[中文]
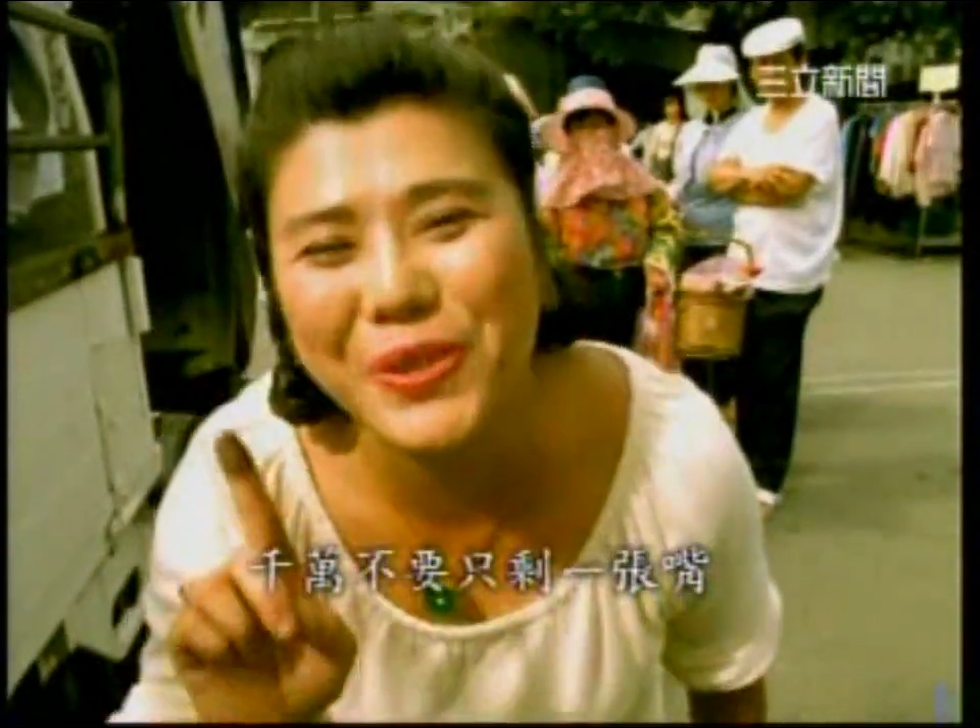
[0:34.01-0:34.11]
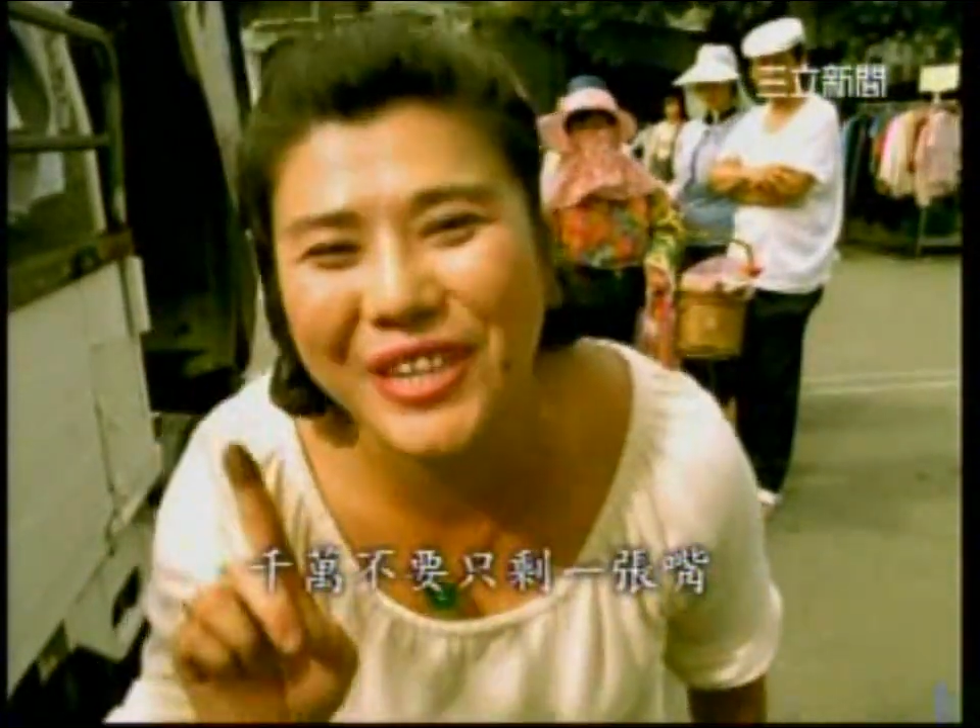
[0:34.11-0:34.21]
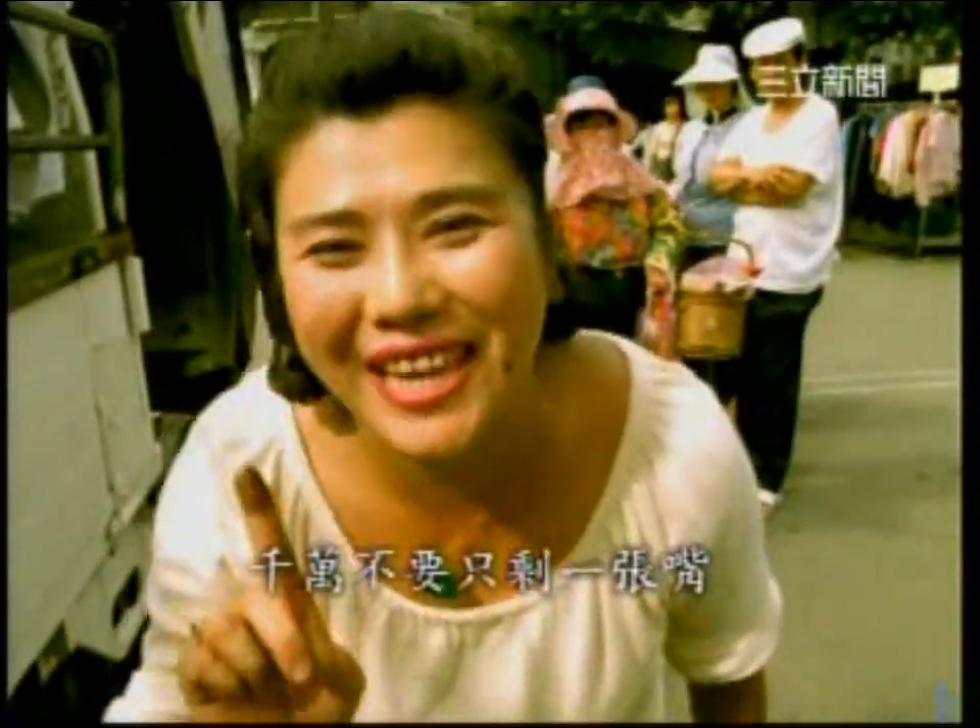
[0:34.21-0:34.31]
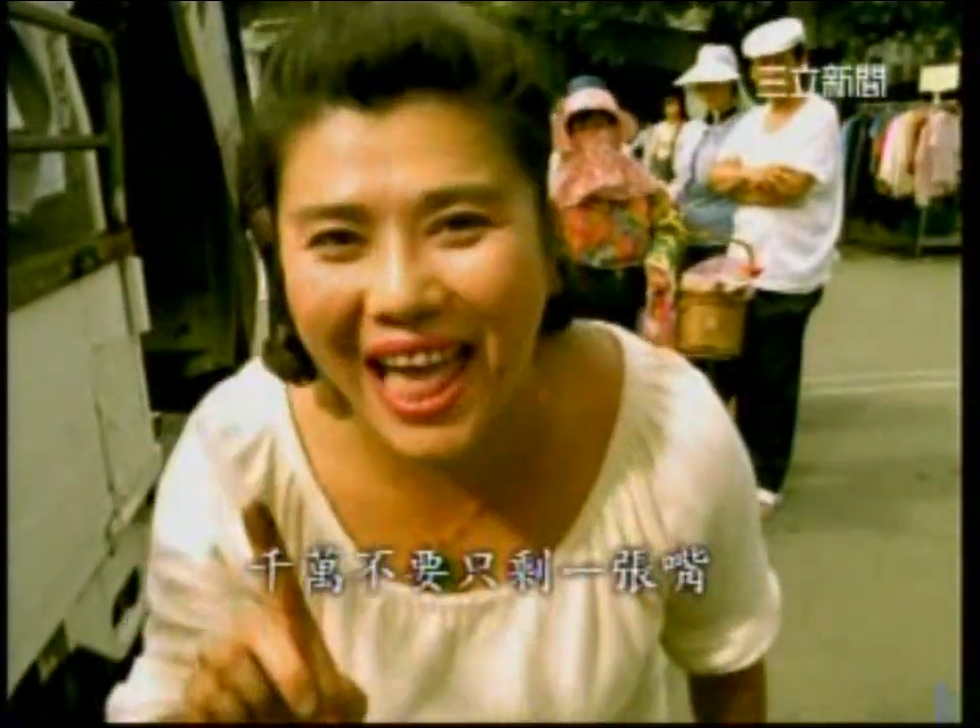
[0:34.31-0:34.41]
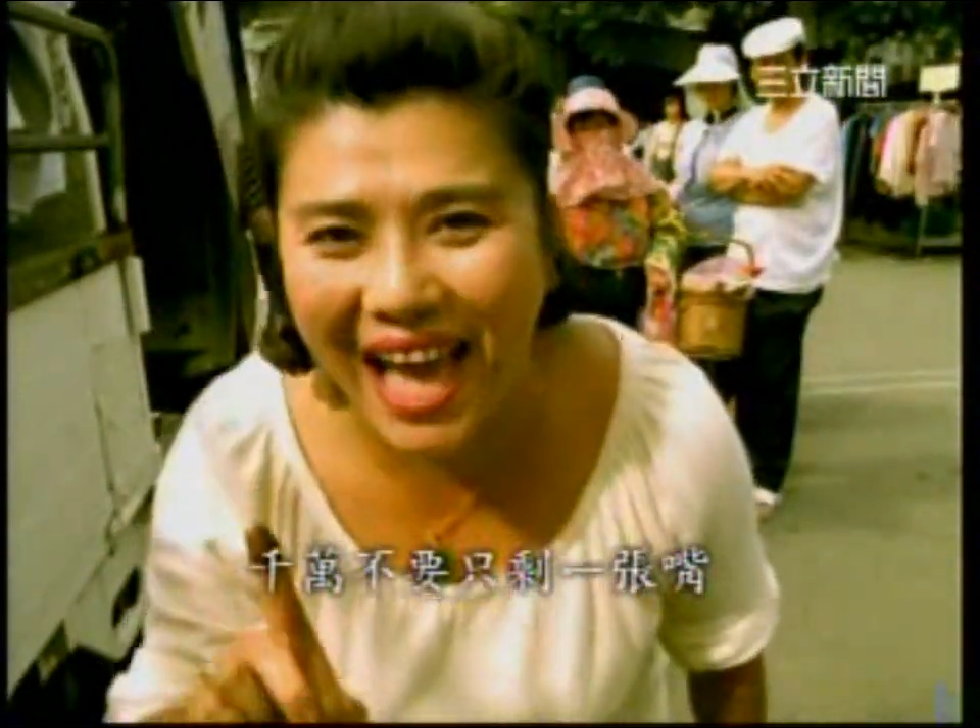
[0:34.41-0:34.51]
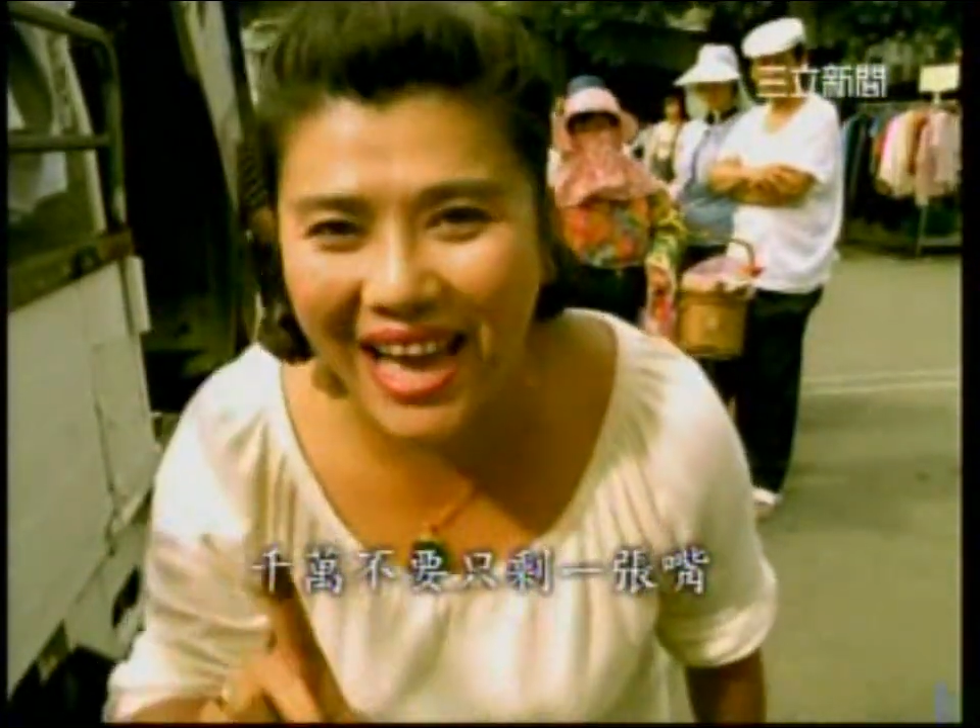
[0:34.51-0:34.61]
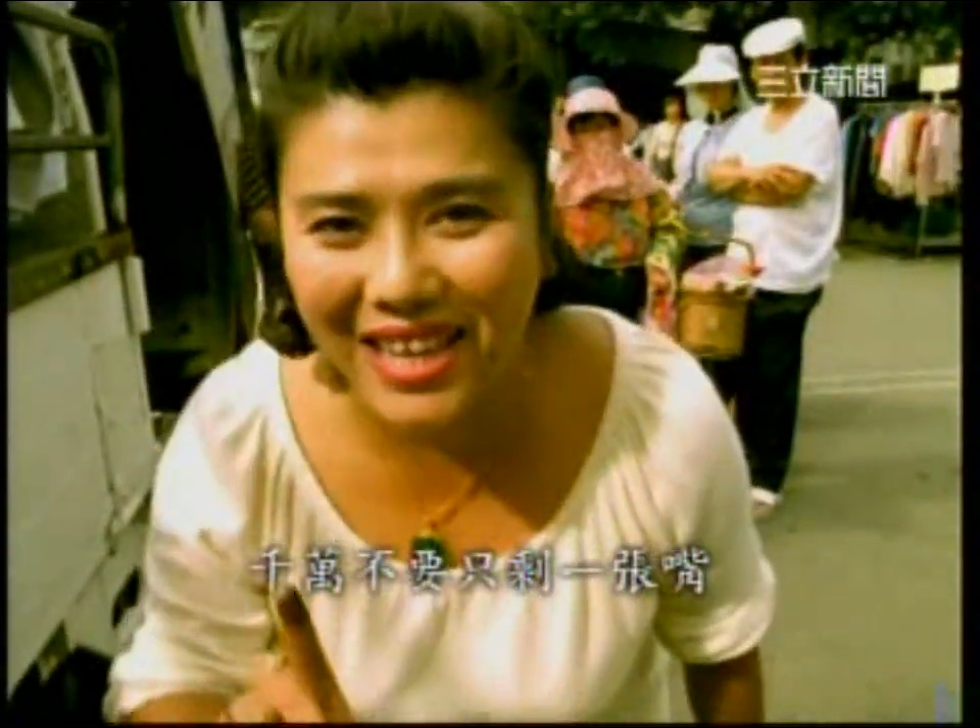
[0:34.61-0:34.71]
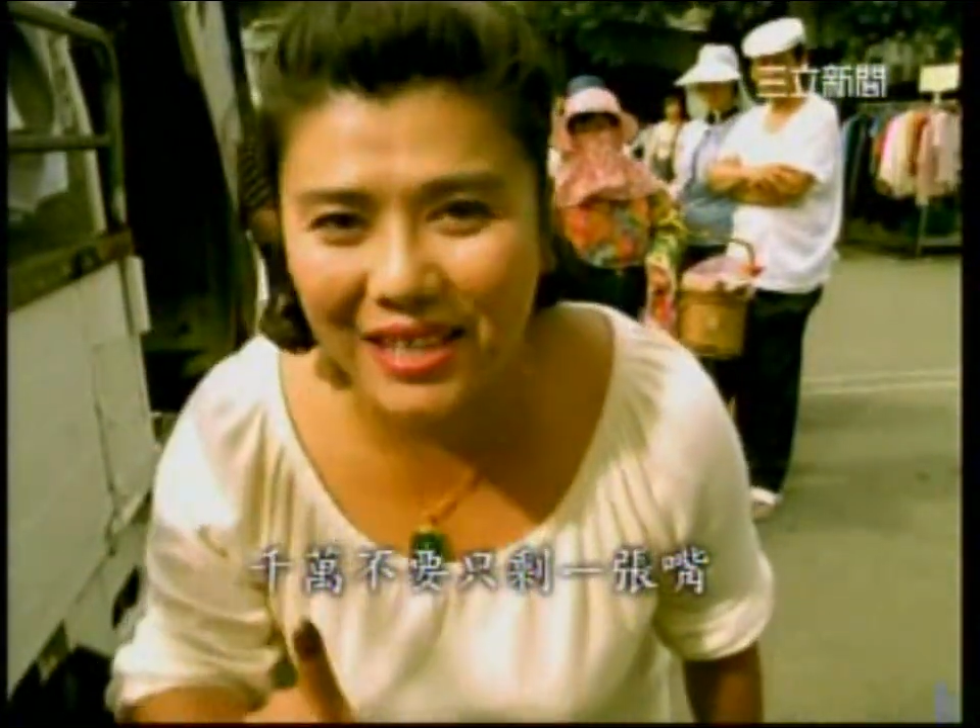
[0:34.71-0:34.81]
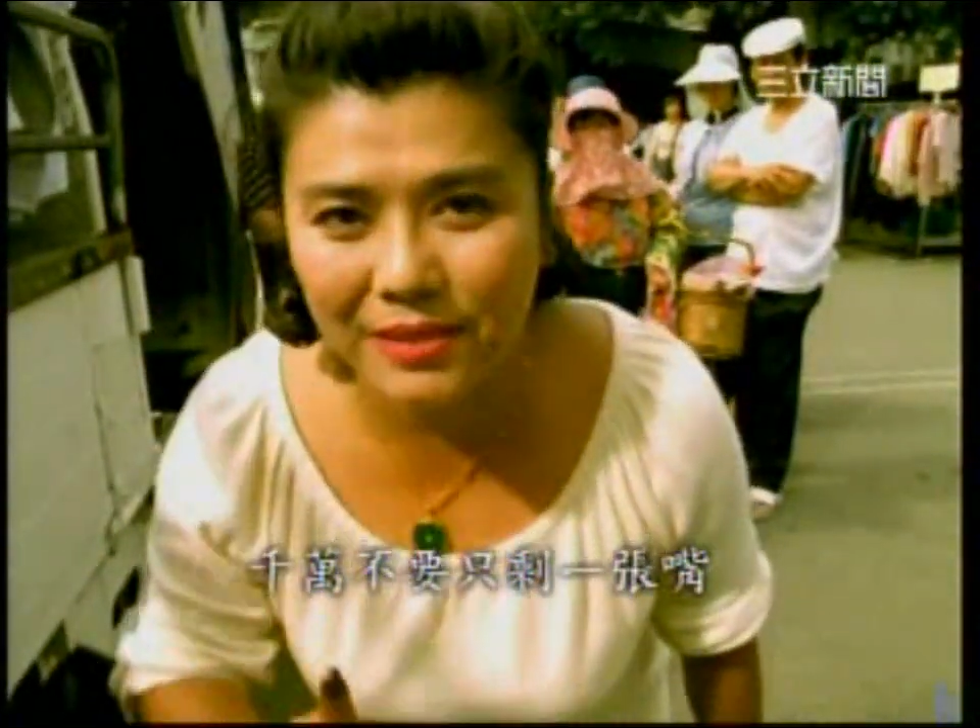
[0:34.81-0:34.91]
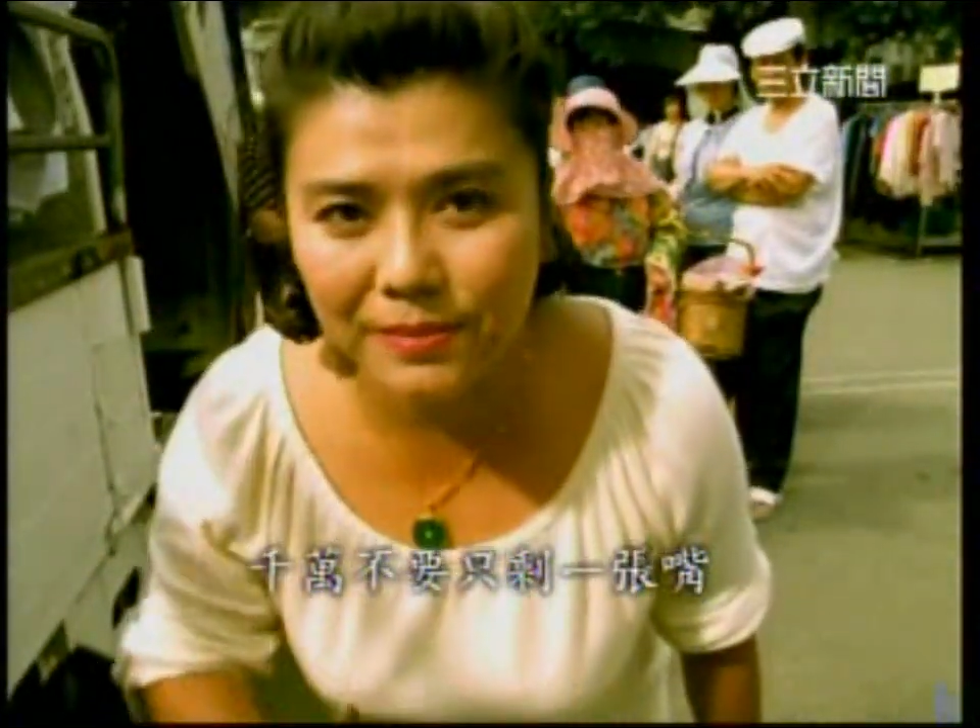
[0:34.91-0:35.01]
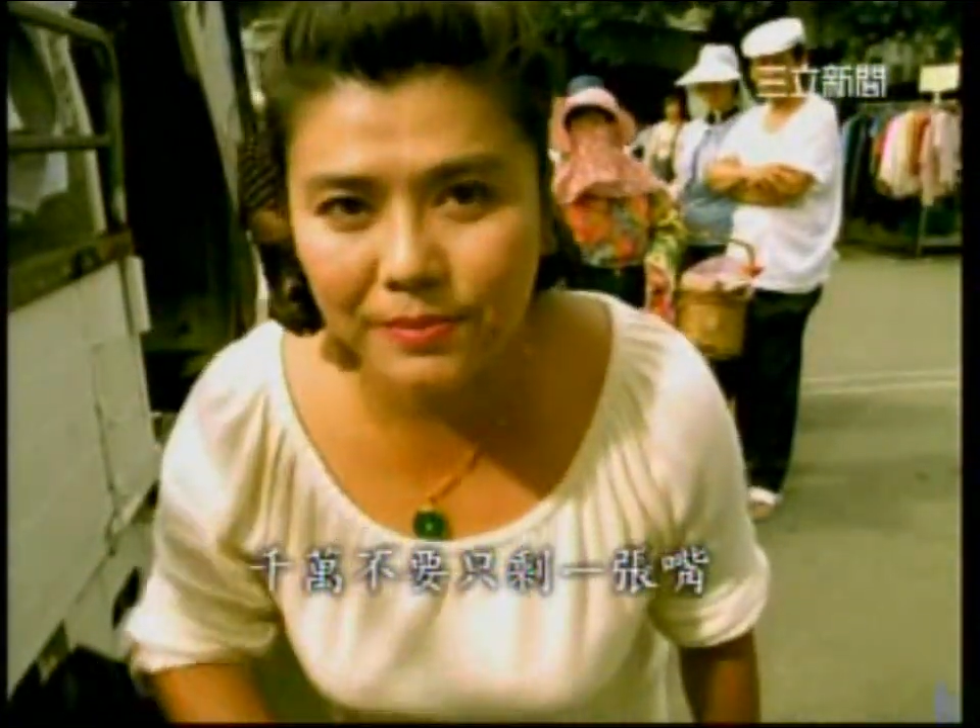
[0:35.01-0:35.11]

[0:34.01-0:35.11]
嘴啦。